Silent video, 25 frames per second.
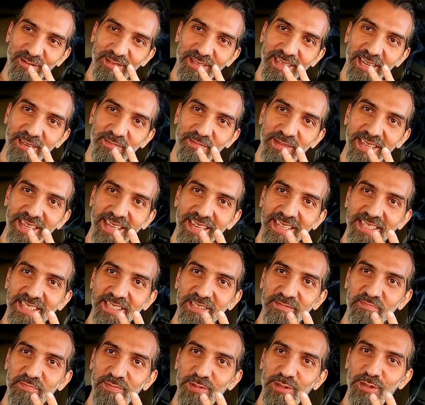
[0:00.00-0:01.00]
güzel bir
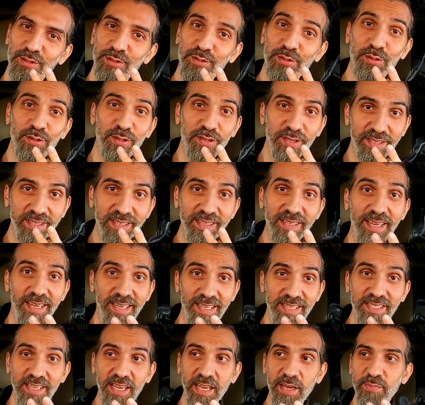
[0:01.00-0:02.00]
iletişimimiz oldu. Sonra
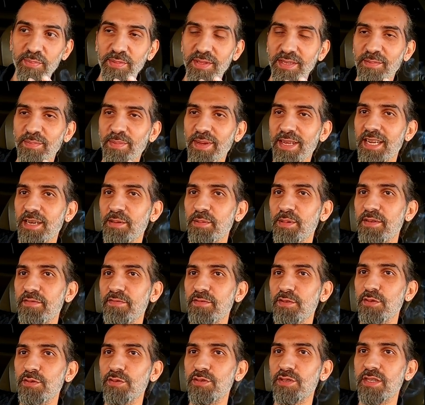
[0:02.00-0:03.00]
şey yaptık beraber
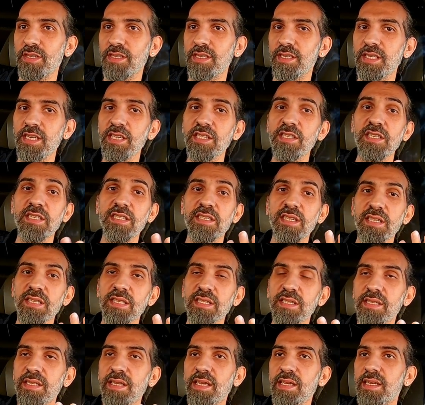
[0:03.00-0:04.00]
video çektik. Keşke
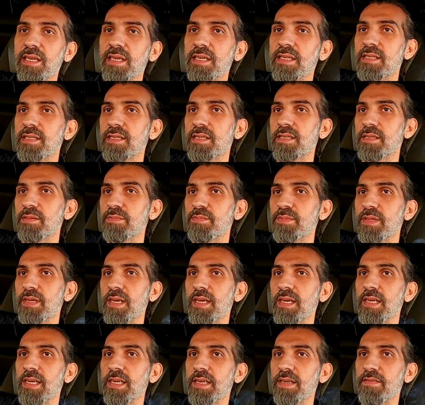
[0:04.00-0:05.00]
seninle de denk gelsek de bir
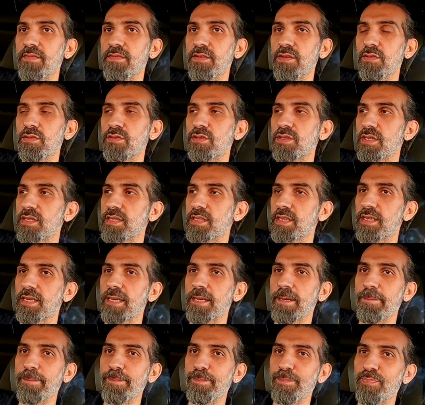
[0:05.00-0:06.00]
video çeksek.